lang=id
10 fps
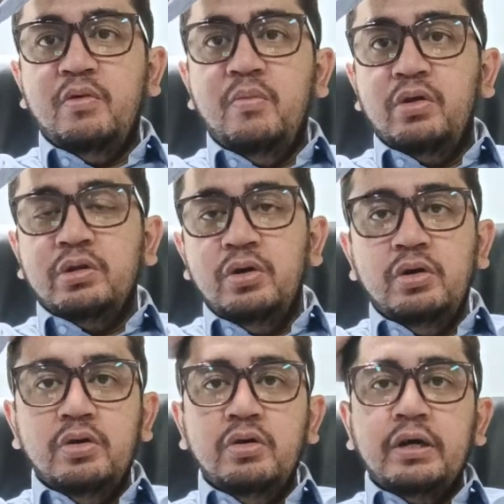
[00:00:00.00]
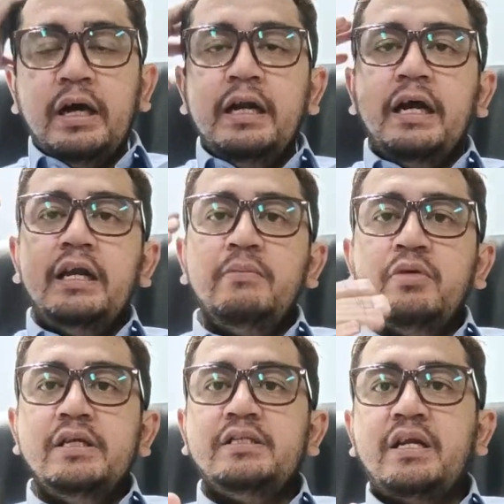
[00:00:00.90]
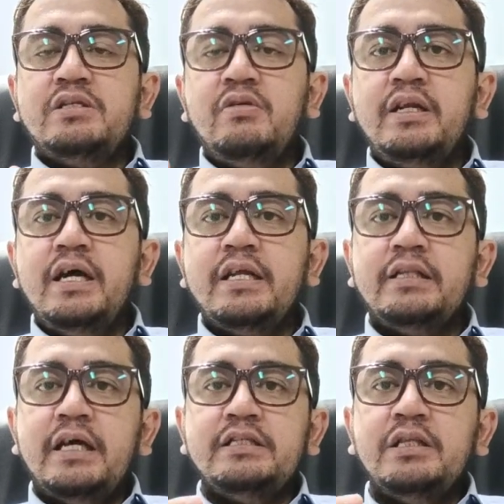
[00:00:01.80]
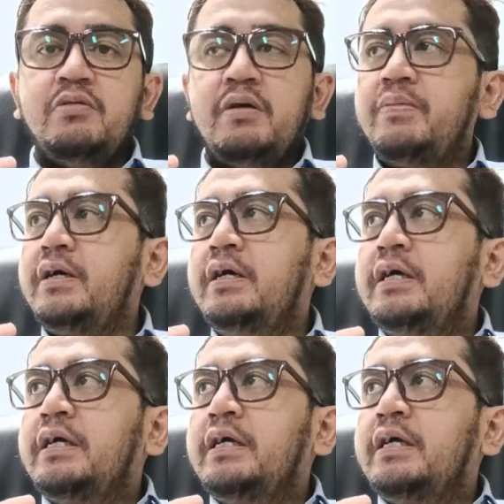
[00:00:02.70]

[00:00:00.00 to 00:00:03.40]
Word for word: bobotoh, kadang-kadang mungkin secara solidaritas atau apa,